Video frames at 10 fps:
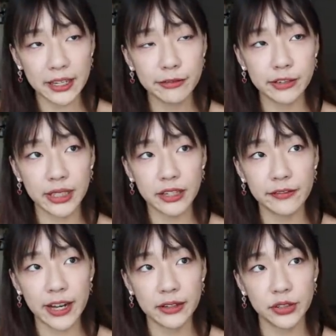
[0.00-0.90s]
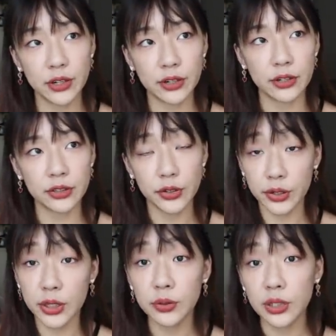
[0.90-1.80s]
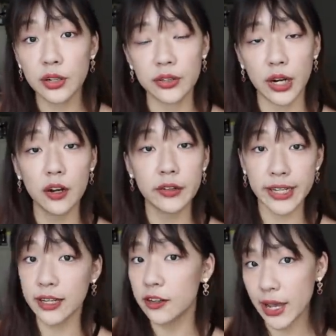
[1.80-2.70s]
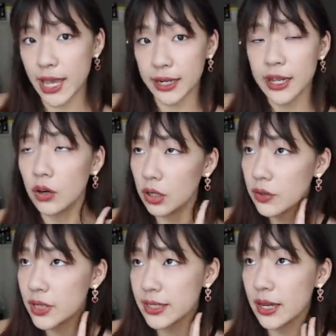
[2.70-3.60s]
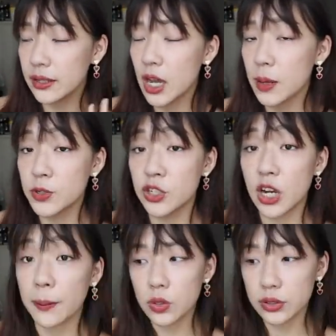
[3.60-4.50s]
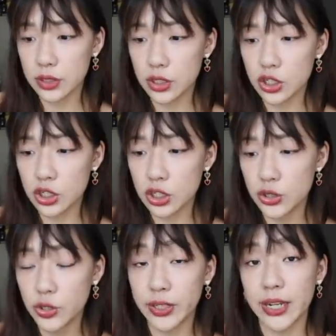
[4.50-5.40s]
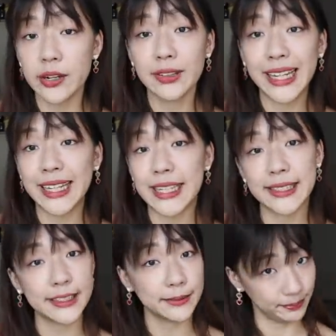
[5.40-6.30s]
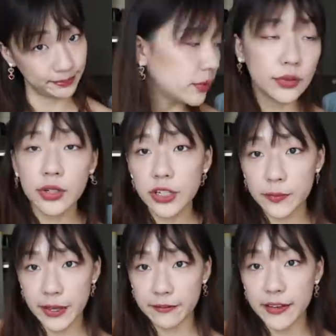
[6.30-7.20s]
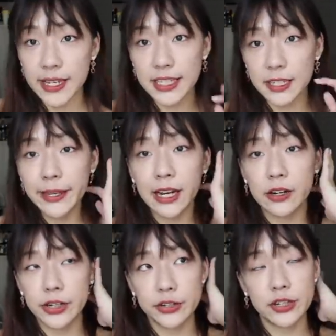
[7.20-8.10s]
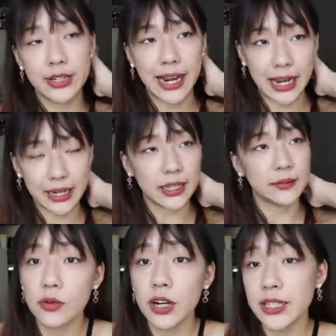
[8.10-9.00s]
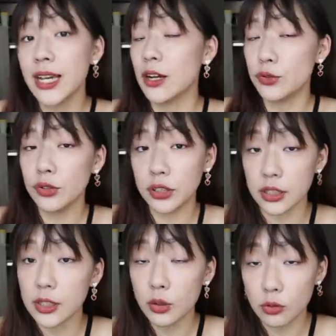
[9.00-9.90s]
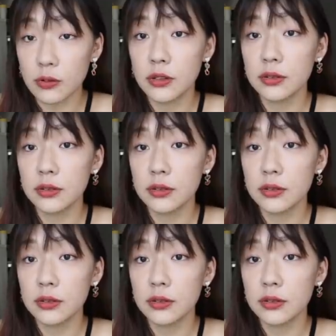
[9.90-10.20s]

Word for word: 衣服的地方有 Uniqlo， 然后 Nico N， 偶尔会在 Topshop 或者是 Jordano Ladies。如果有免费机票，会去哪里？我很想要去德国。